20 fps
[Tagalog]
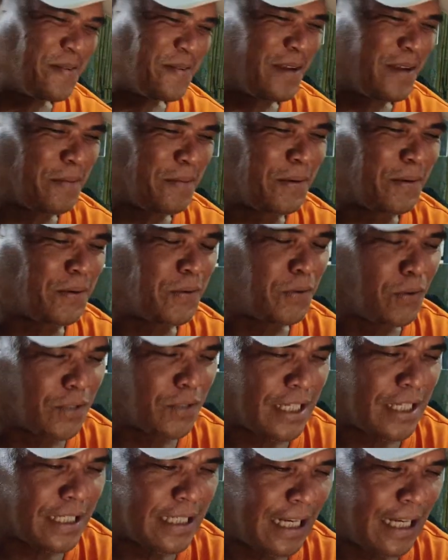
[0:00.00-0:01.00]
Pinapanood ko
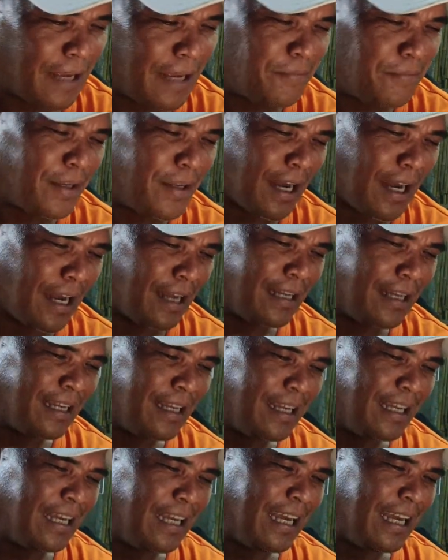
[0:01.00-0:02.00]
siya sa live niya.
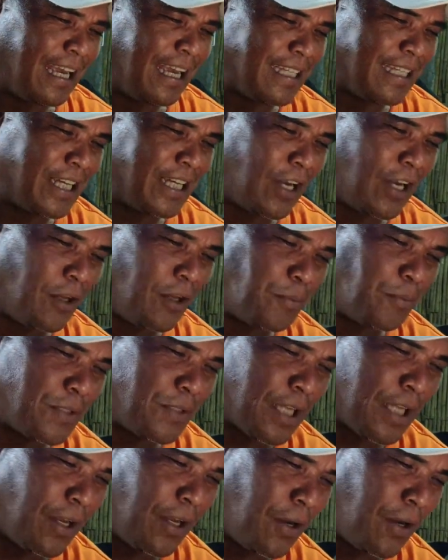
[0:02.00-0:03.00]
Ayan, shout out po
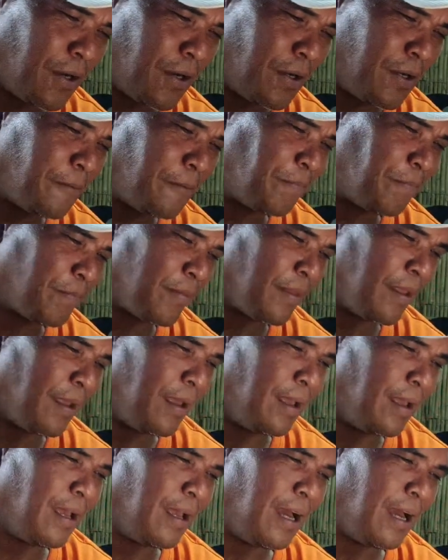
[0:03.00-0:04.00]
sa'yo.
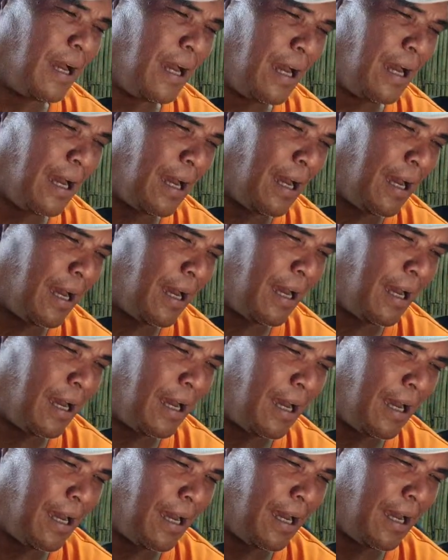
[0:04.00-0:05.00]

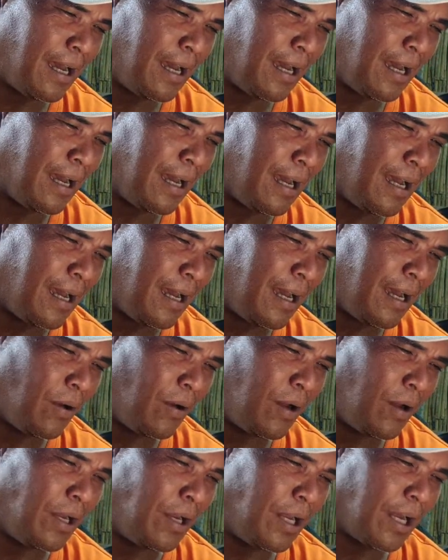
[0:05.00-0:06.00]

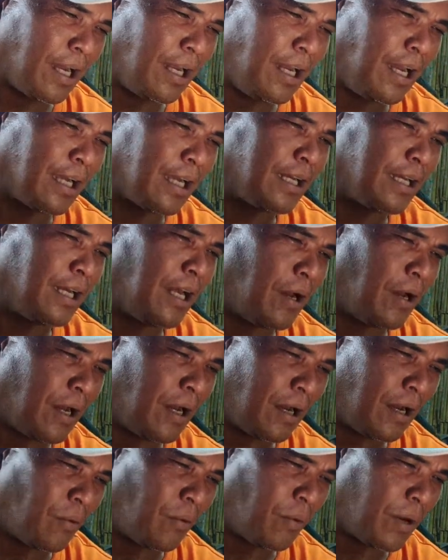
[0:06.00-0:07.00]
Ah, Lagalag
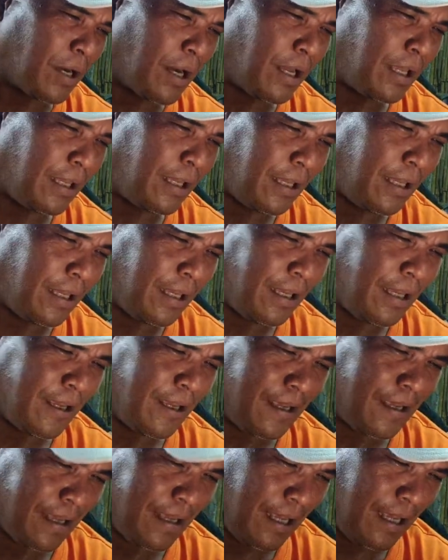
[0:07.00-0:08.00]
na waray.
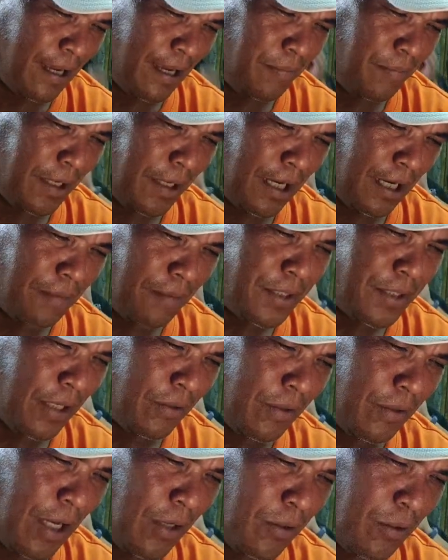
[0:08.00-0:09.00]
Ayan, mega love
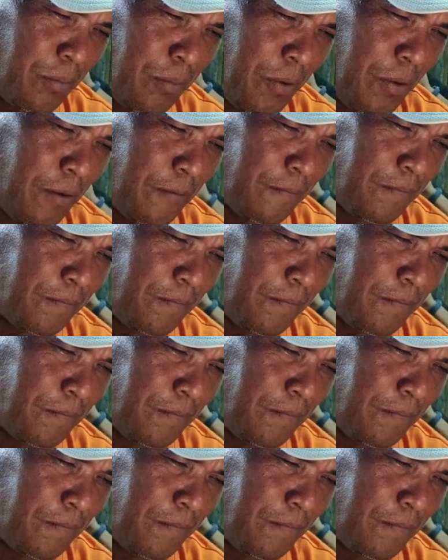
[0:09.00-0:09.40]
shout out po.